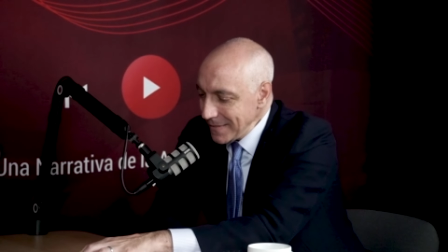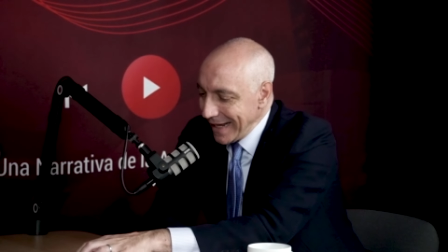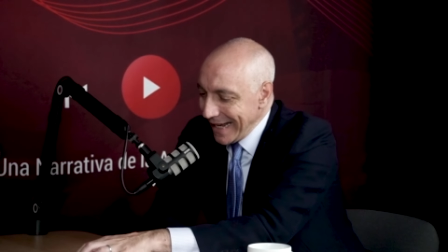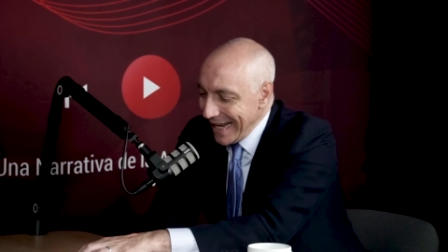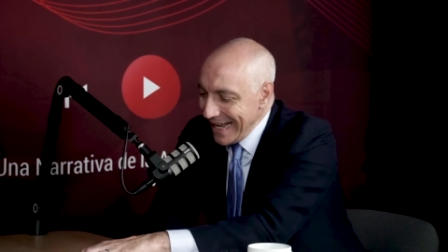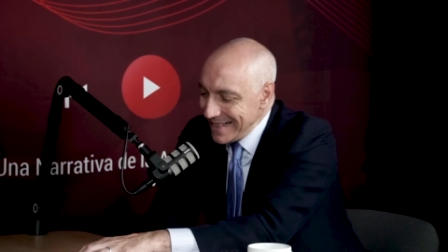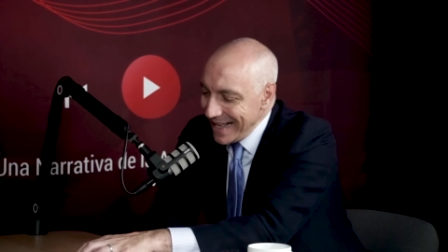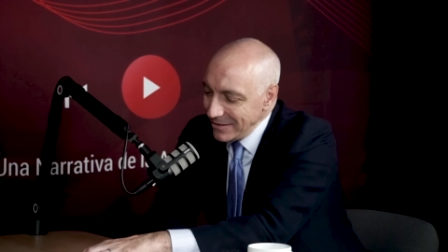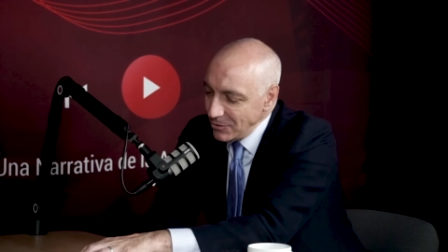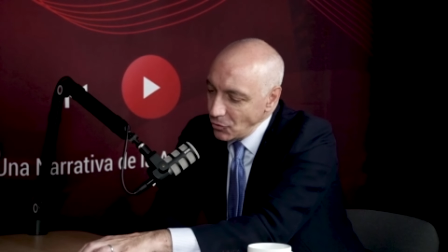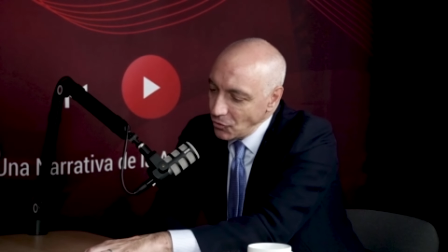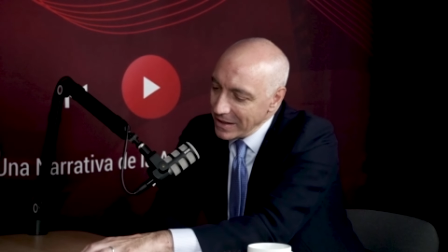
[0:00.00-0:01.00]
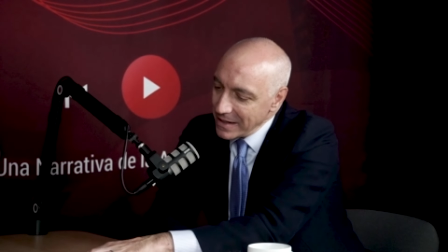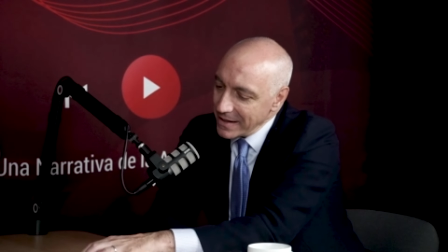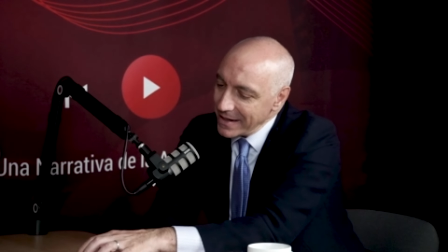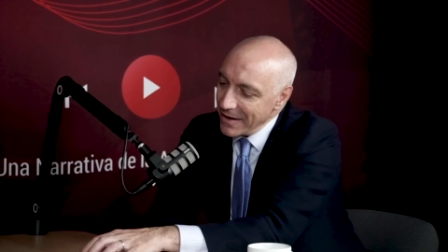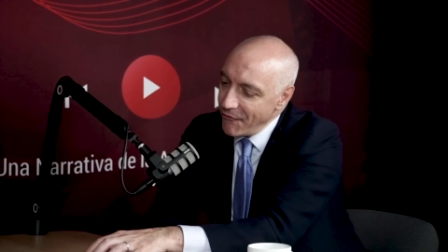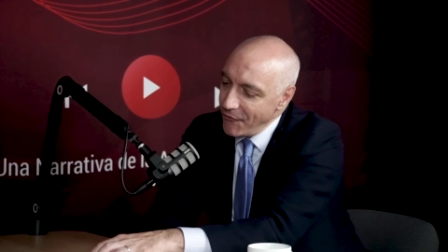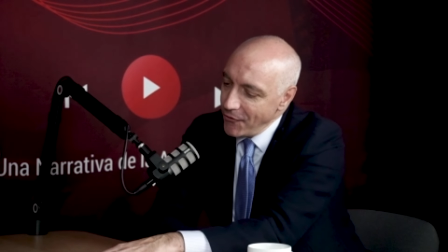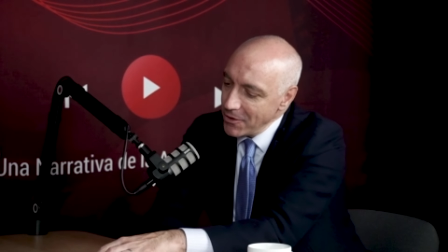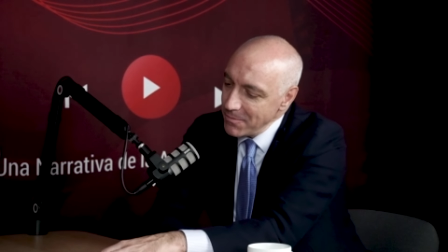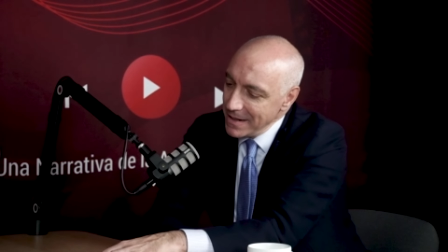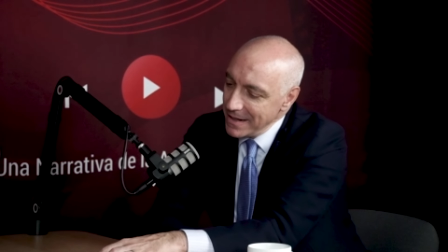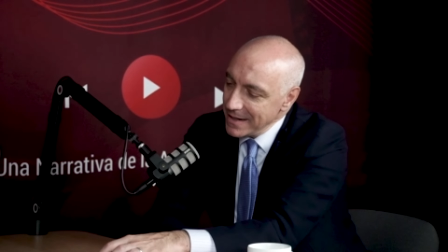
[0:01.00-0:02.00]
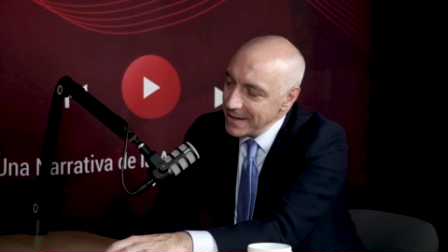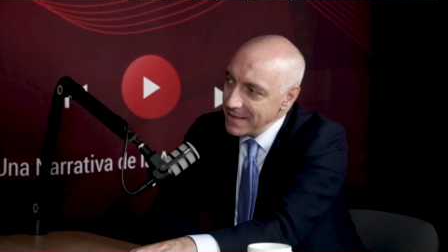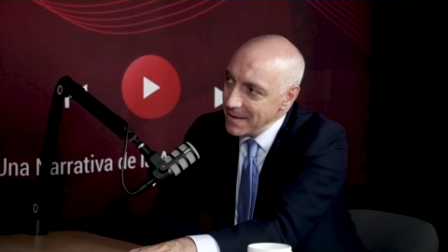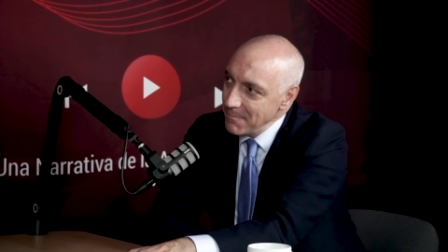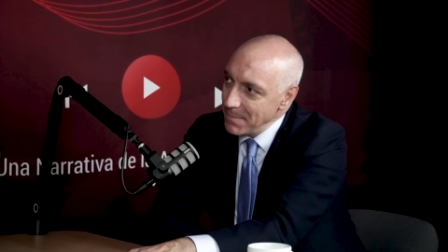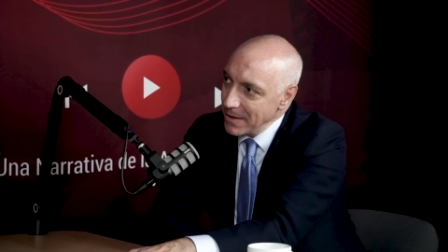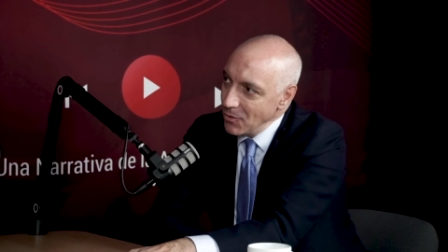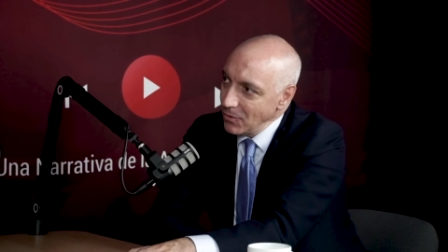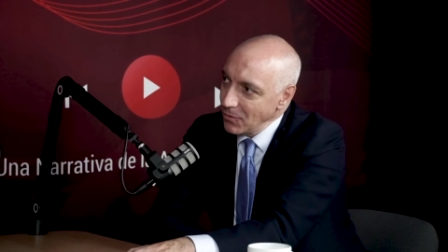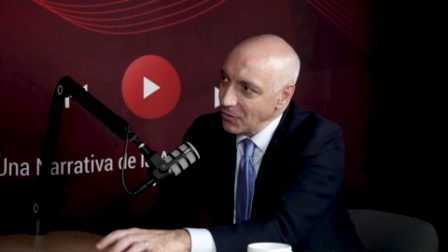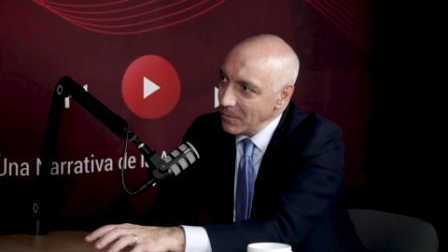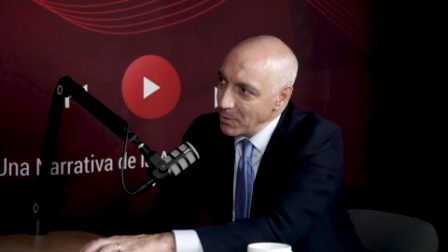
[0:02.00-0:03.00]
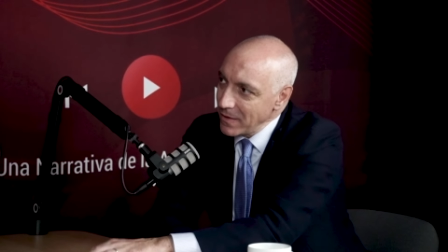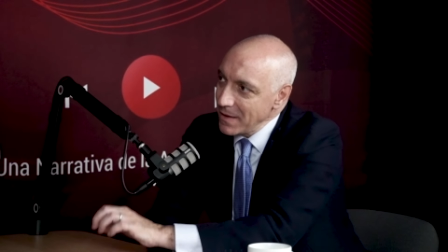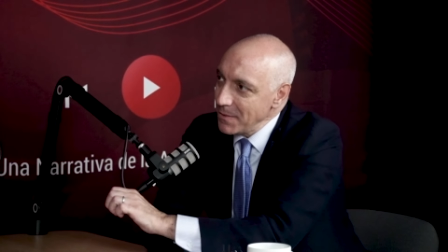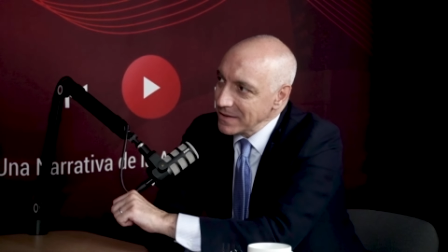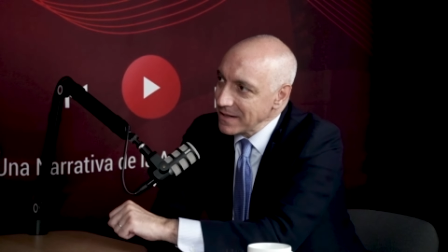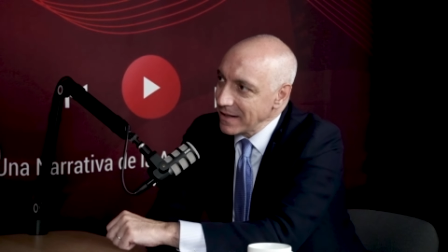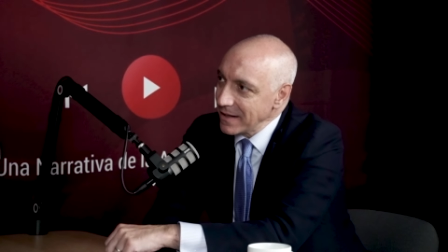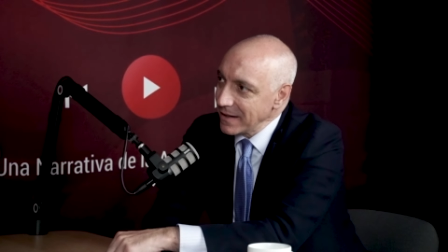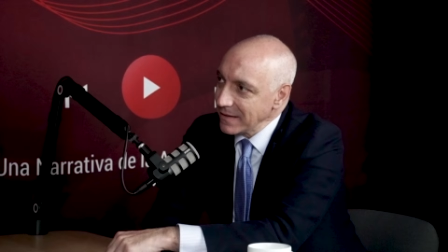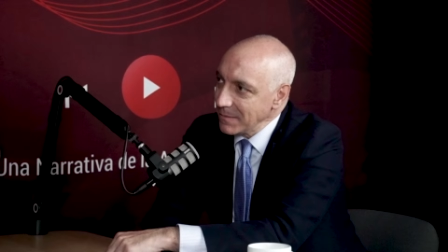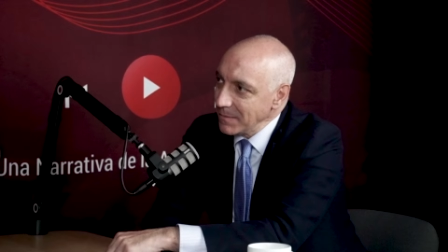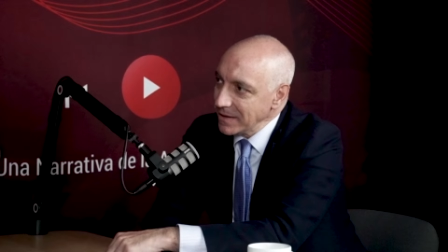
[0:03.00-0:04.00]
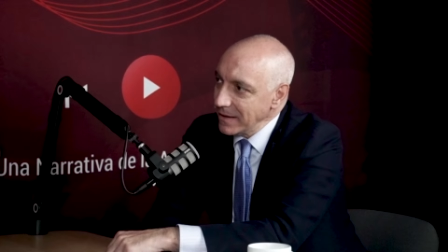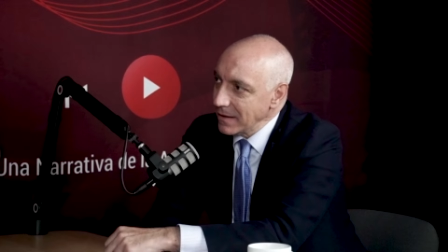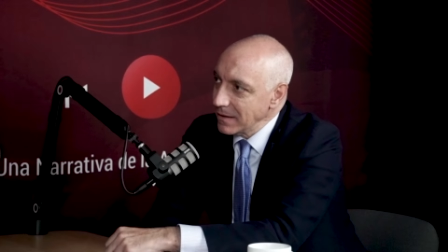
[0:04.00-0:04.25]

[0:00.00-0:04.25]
¿Qué tanto sin reforma la ley de amparo se puede avanzar en esta materia?